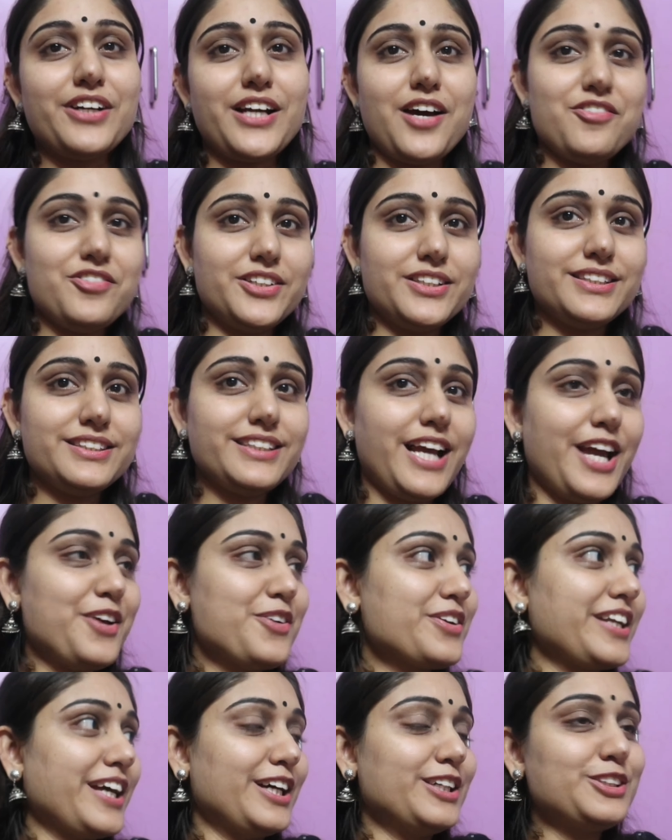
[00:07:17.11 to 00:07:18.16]
फटाफट से
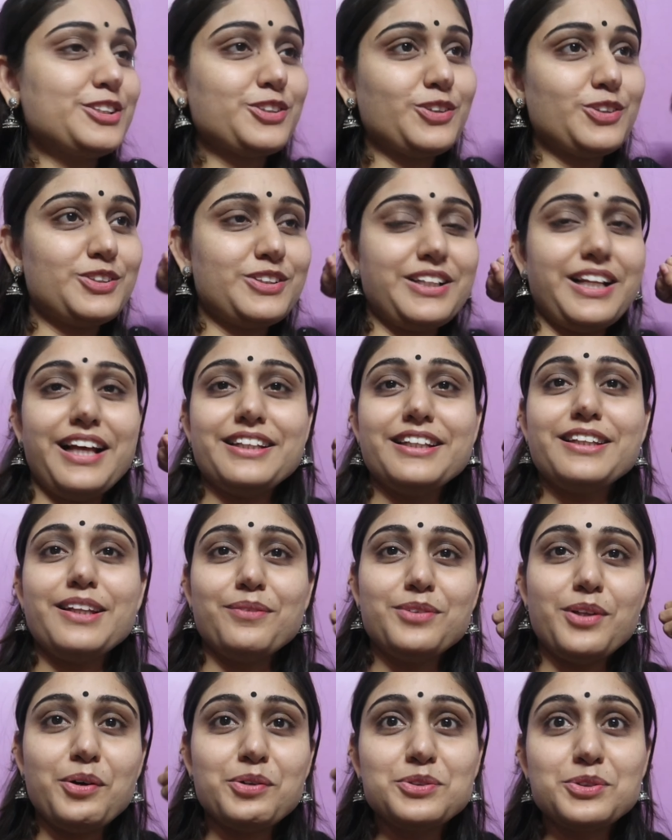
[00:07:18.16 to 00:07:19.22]
आई और रियांश को सुला दिया
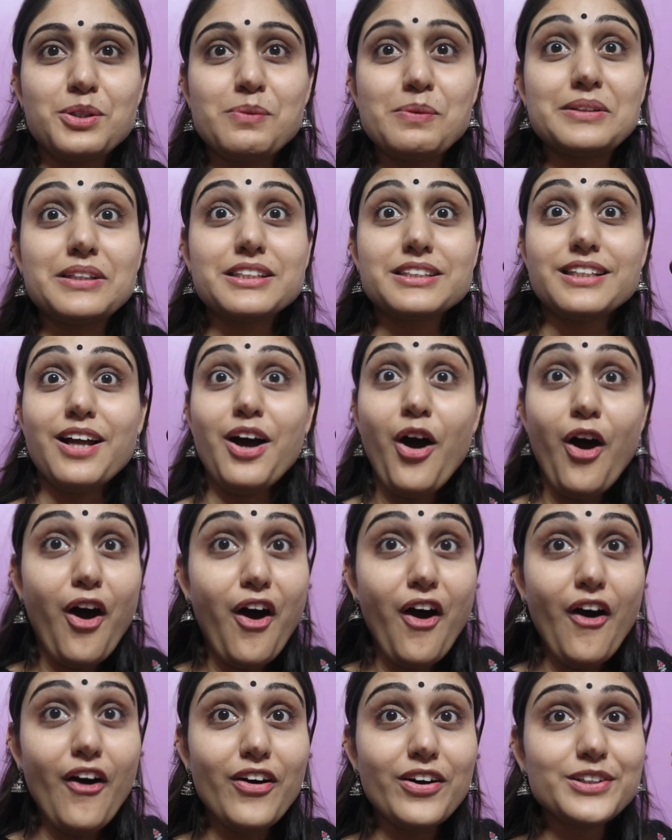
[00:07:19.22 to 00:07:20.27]
तब ताऊ जी को पता चला हो
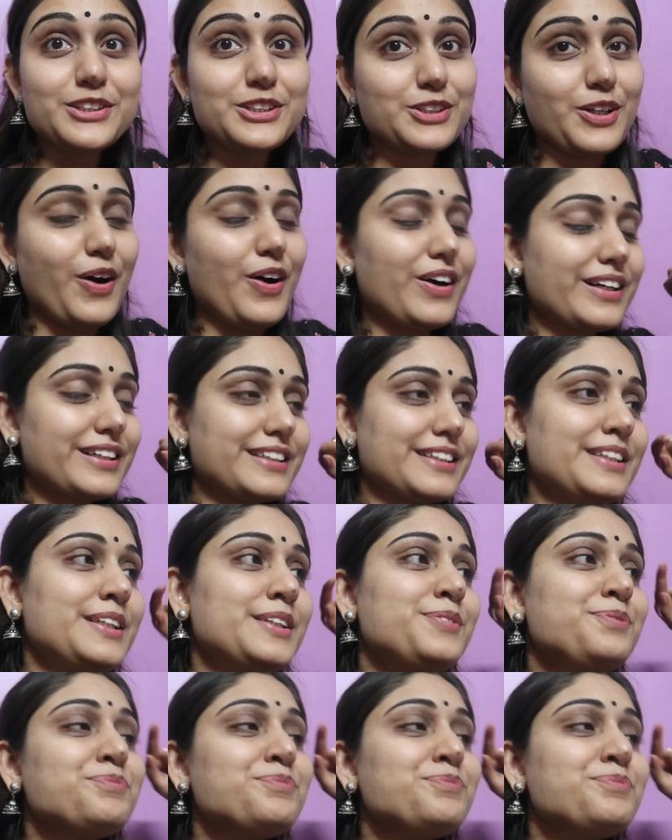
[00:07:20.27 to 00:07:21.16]
हाँ, शॉक्ड